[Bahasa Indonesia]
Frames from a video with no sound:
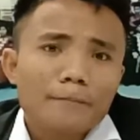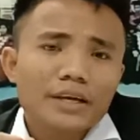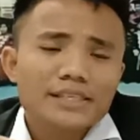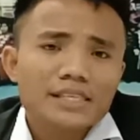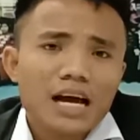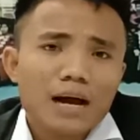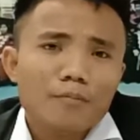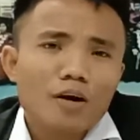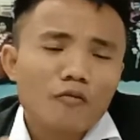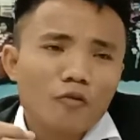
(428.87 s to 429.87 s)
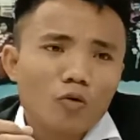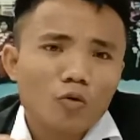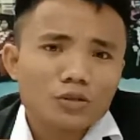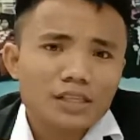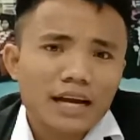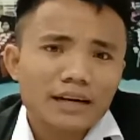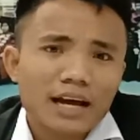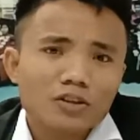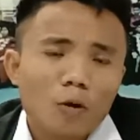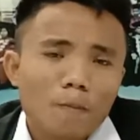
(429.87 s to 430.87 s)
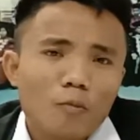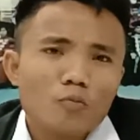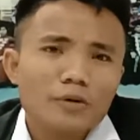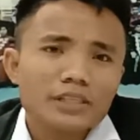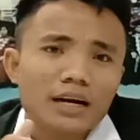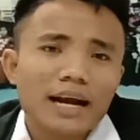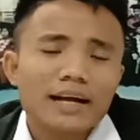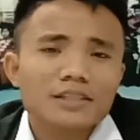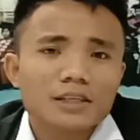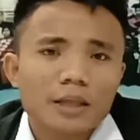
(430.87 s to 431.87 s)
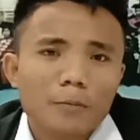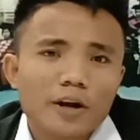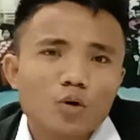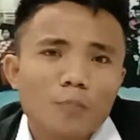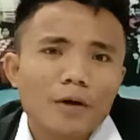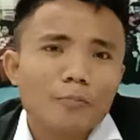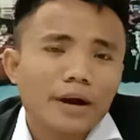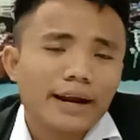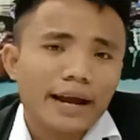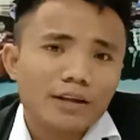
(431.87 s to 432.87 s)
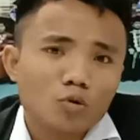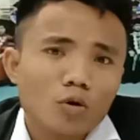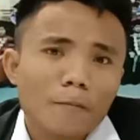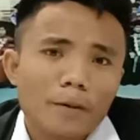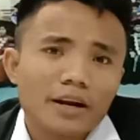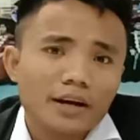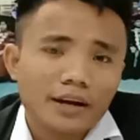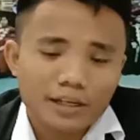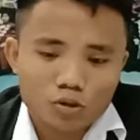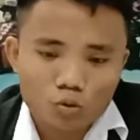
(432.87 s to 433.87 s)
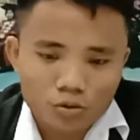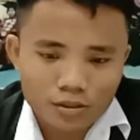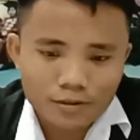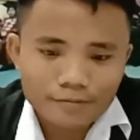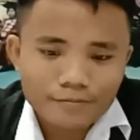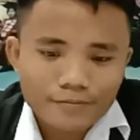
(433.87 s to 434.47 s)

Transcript: bisa memfokuskan ataupun menyerahkan setiap kehidupan mereka itu kepada Kristus